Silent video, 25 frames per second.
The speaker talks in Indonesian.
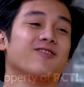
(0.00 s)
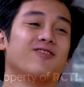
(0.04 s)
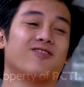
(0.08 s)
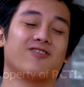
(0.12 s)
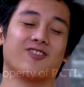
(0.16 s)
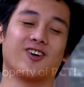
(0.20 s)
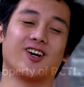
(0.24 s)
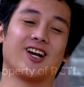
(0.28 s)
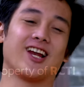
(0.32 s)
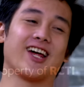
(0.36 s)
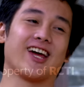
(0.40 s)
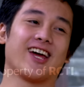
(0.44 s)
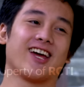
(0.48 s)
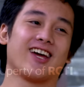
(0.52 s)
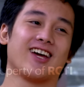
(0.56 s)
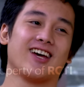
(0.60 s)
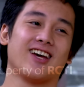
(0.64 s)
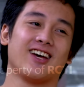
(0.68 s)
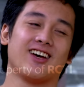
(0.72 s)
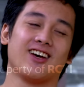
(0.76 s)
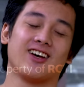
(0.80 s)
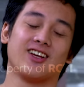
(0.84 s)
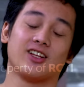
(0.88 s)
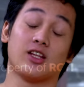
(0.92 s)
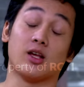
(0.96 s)
Boleh,
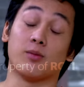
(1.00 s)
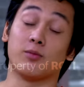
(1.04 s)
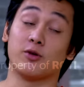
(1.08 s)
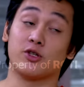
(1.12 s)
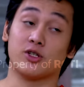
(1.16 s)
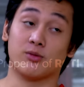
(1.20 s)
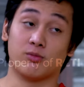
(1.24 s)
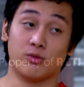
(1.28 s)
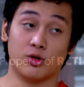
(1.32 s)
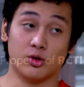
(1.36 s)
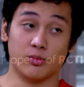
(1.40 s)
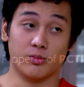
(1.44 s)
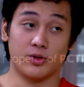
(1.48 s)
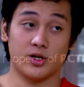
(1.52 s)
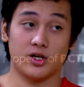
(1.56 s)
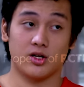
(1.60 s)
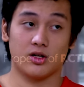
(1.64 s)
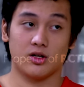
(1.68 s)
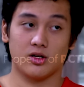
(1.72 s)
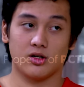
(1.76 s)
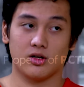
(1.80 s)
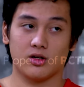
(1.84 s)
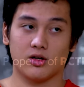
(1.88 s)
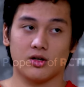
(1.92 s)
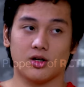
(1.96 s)
tapi sebelumnya
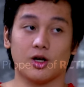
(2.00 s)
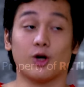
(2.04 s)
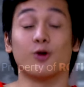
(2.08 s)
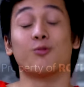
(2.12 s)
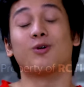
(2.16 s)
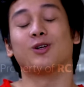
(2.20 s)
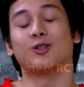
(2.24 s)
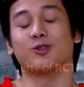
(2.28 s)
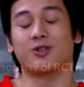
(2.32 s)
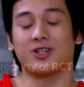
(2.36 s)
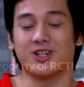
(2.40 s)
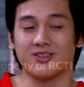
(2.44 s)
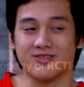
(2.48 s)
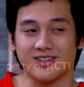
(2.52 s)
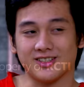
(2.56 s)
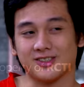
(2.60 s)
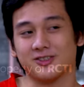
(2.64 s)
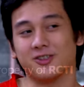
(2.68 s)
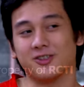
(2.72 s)
kau bantuin ke Faiz